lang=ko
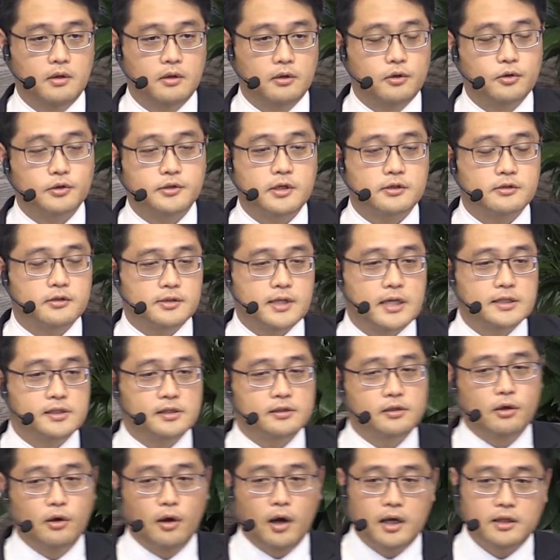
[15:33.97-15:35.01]
그곳에서 사실
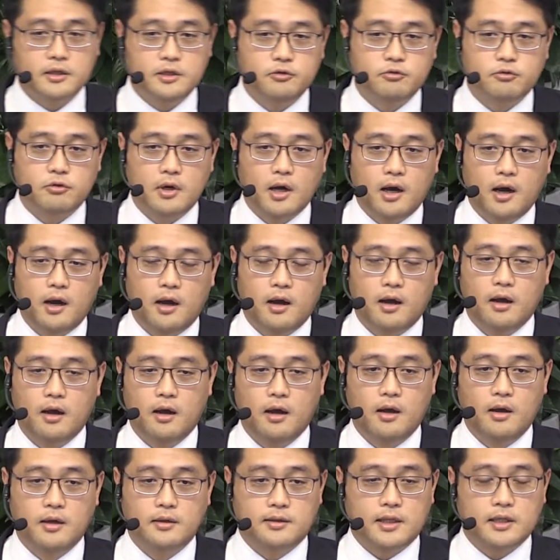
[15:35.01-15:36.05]
들어간 이유가
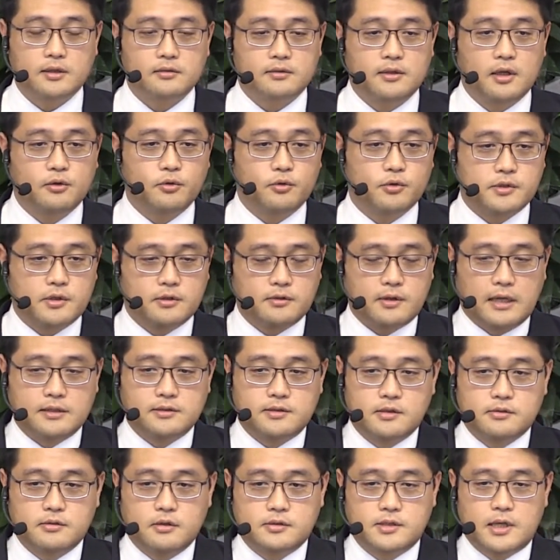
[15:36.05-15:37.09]
따뜻한 곳에서
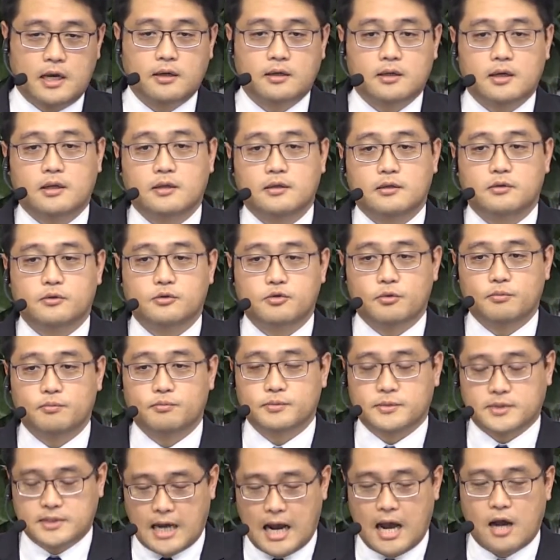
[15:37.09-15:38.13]
앉아서 잠깐
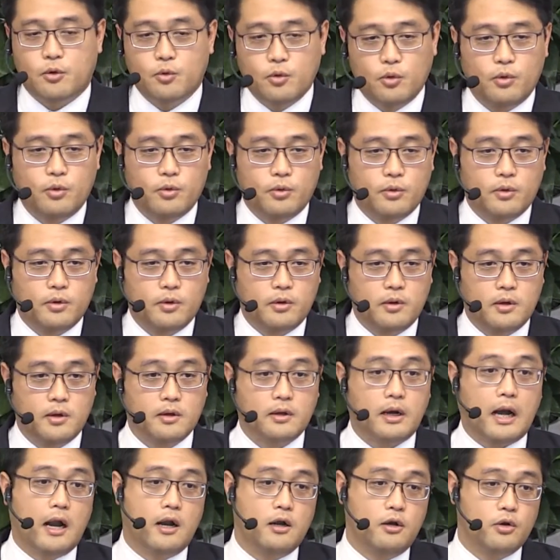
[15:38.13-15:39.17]
좀
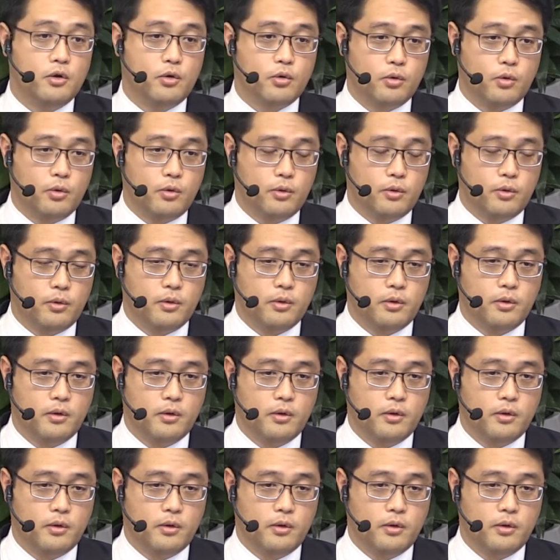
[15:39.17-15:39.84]
자고 가려고